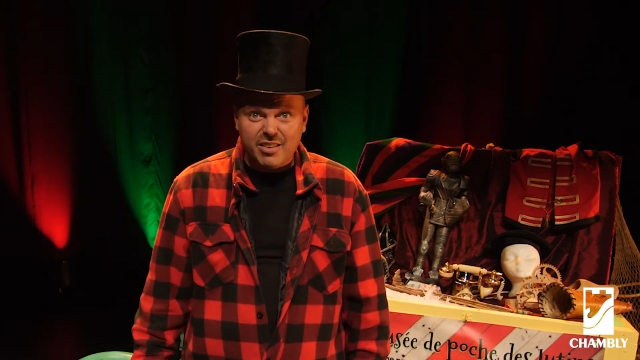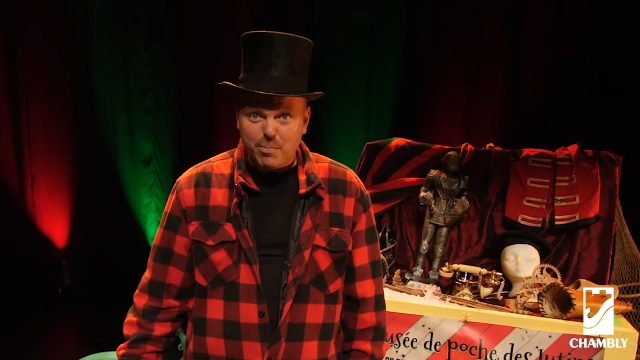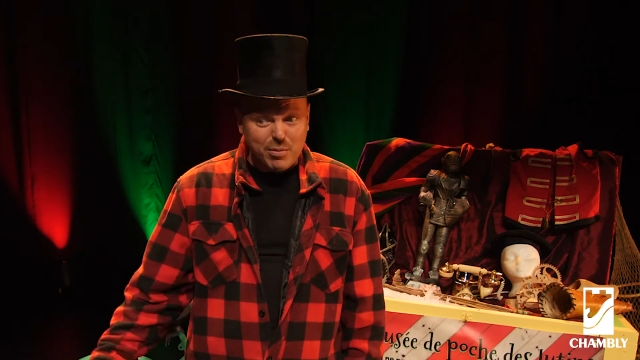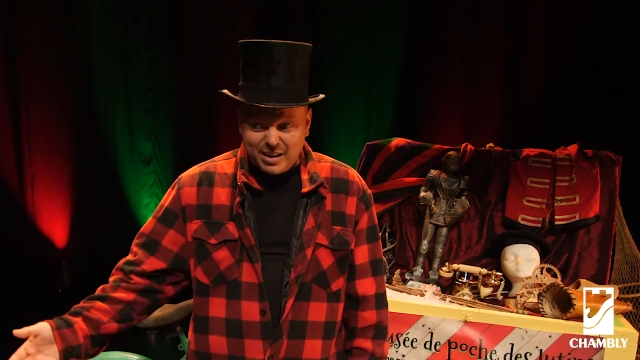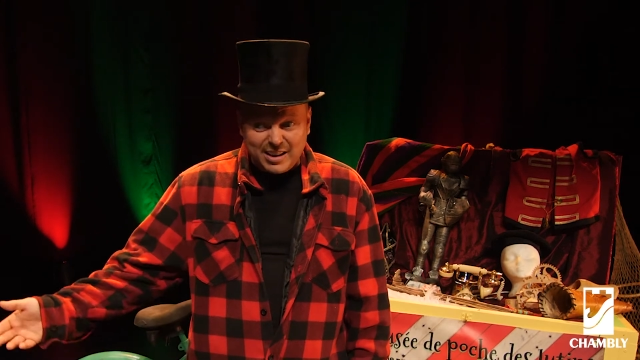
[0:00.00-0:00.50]
Il n'y
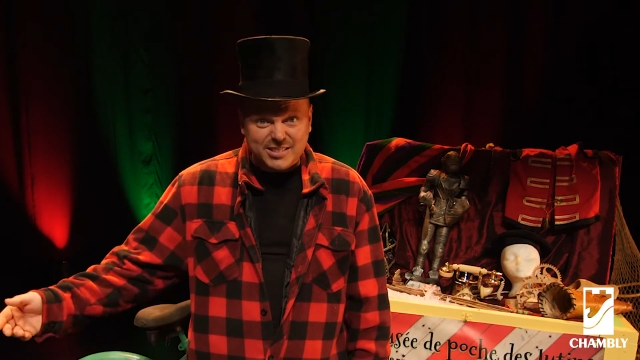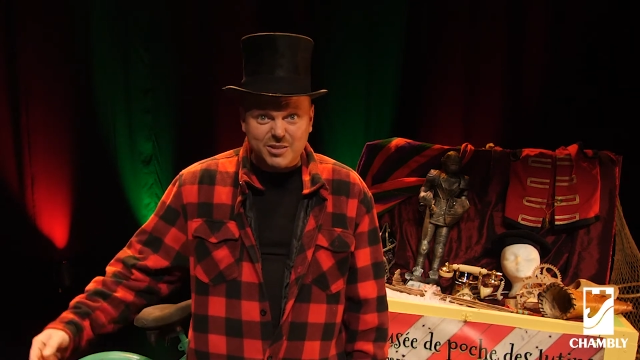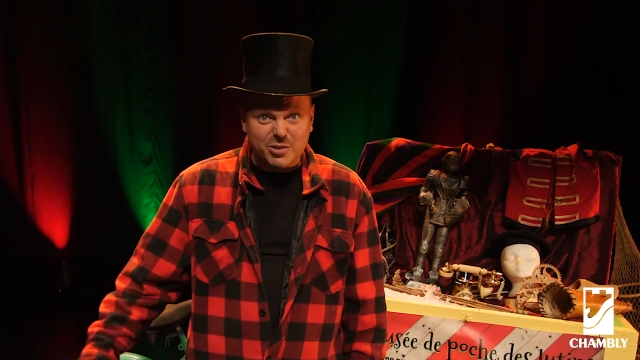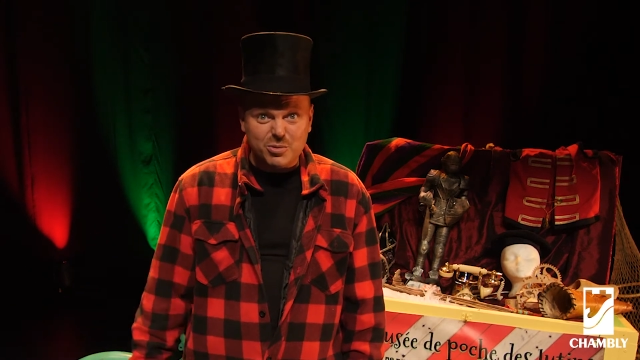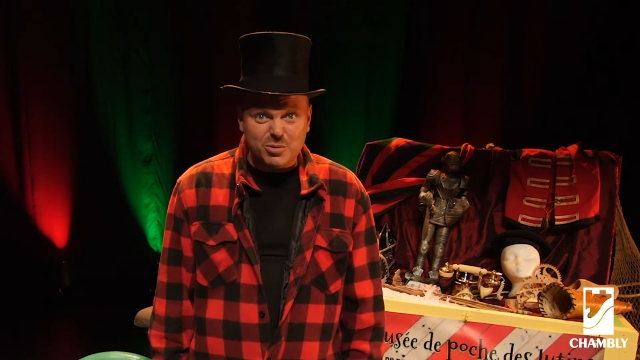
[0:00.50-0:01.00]
a plus rien à dire
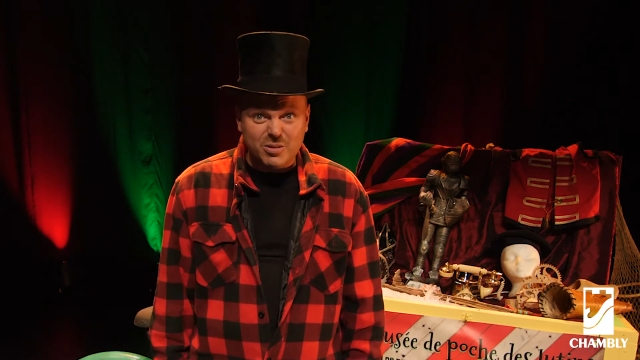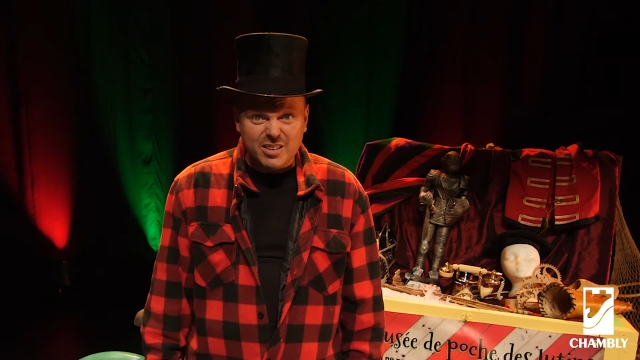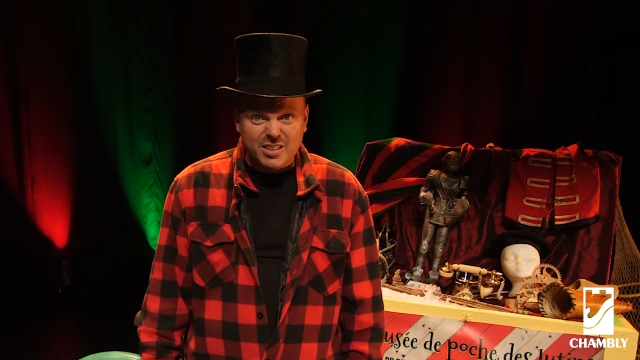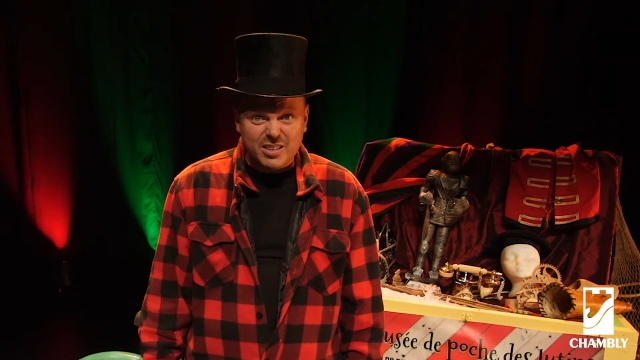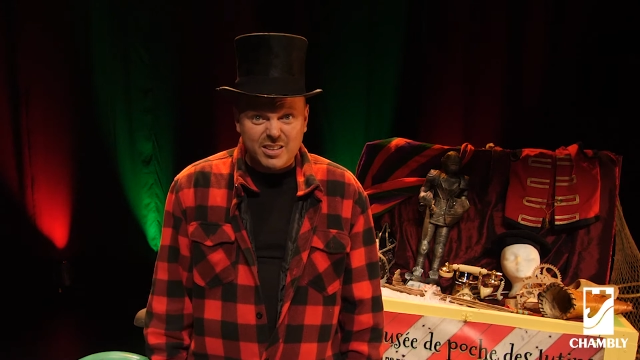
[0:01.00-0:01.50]
dessus.
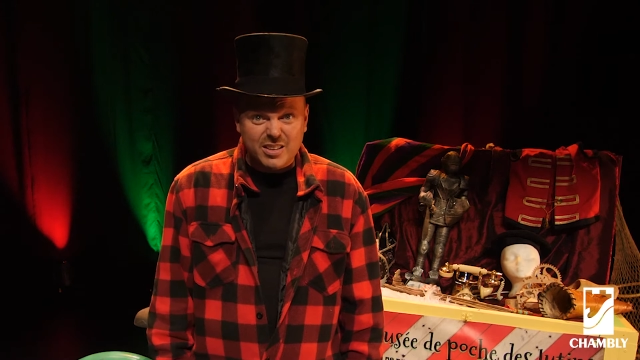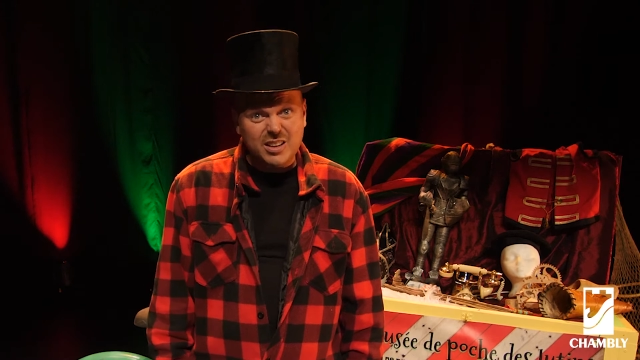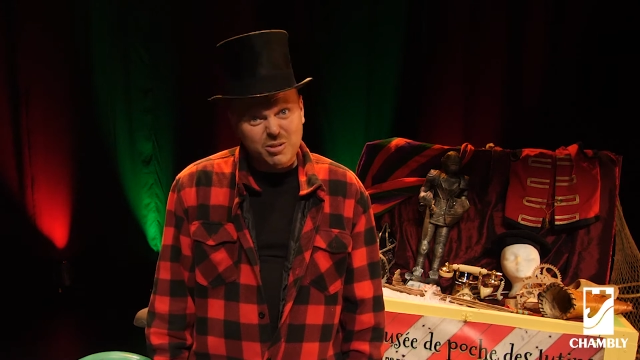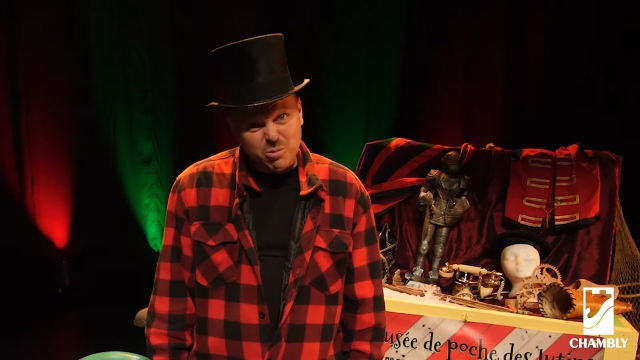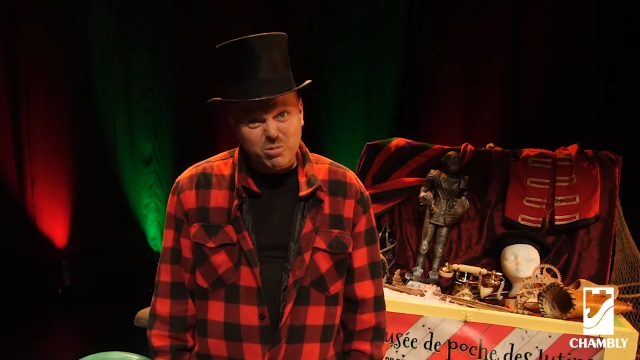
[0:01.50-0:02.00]

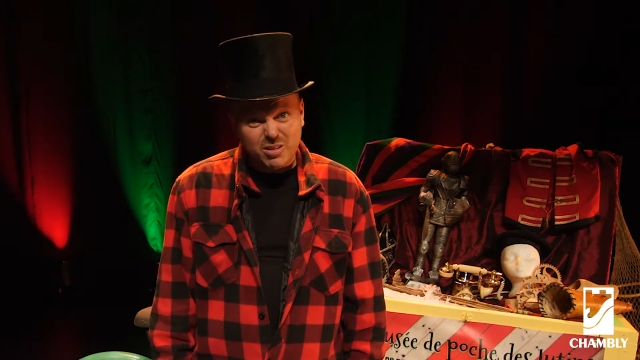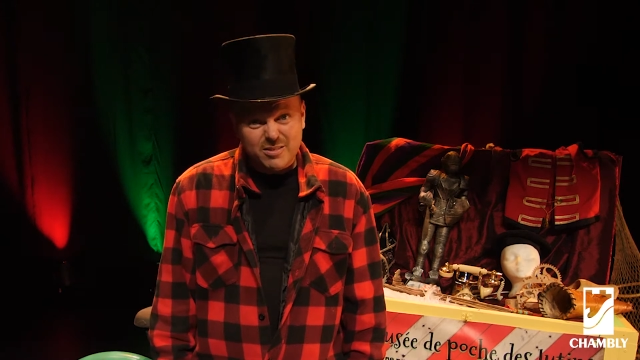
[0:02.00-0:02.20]
C'est lourd.